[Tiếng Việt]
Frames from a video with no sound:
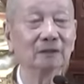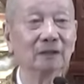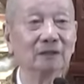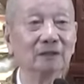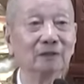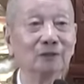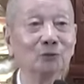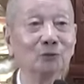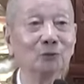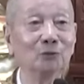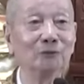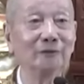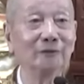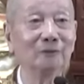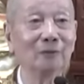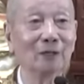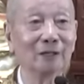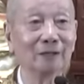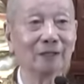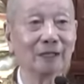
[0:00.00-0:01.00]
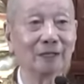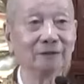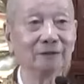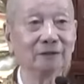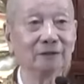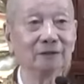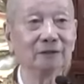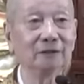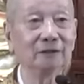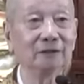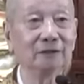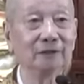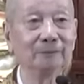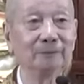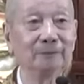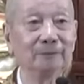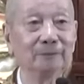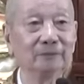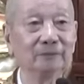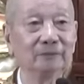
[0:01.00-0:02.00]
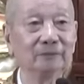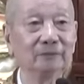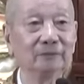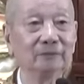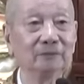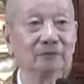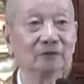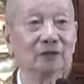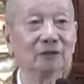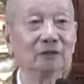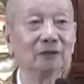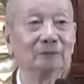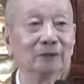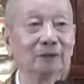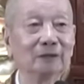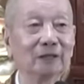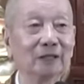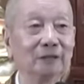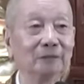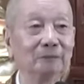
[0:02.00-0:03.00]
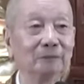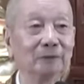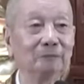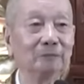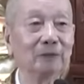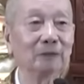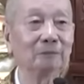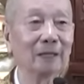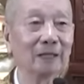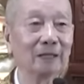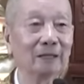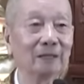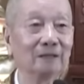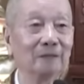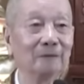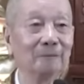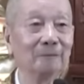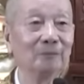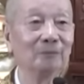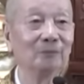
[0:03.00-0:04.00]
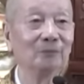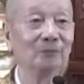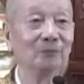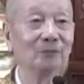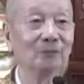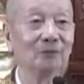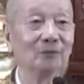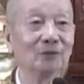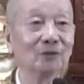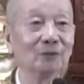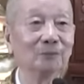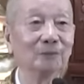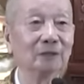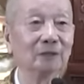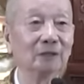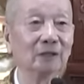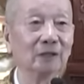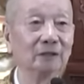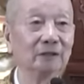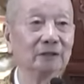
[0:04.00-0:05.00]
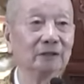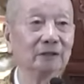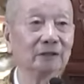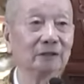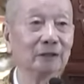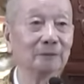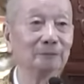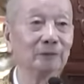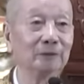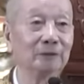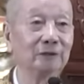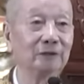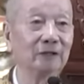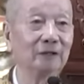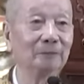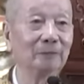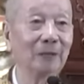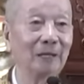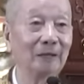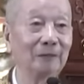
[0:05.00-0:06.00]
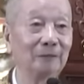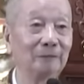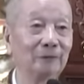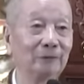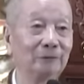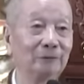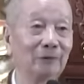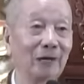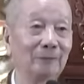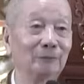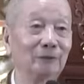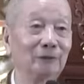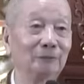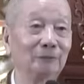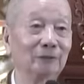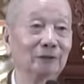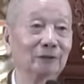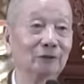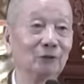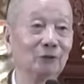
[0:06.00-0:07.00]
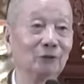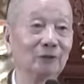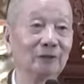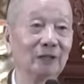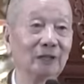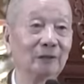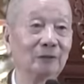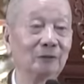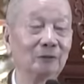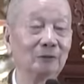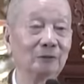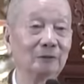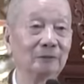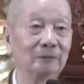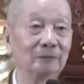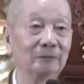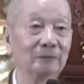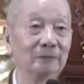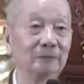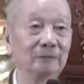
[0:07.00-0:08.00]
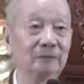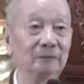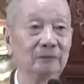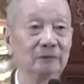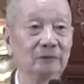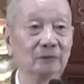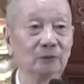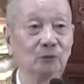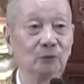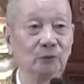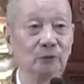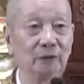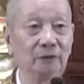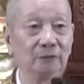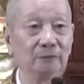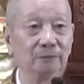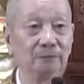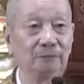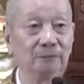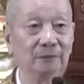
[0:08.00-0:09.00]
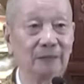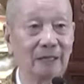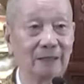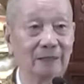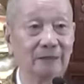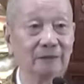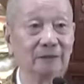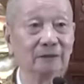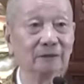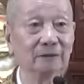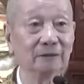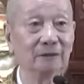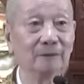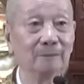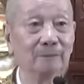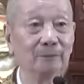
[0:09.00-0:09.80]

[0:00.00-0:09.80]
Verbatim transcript: ta đi tu vì hoàn cảnh cho nên nghiệp cho nên mình thấy mình bất bằng rồi mình khởi lên cái tâm mình chê bai mình phạm thêm cái tội là quỷ tăng nữa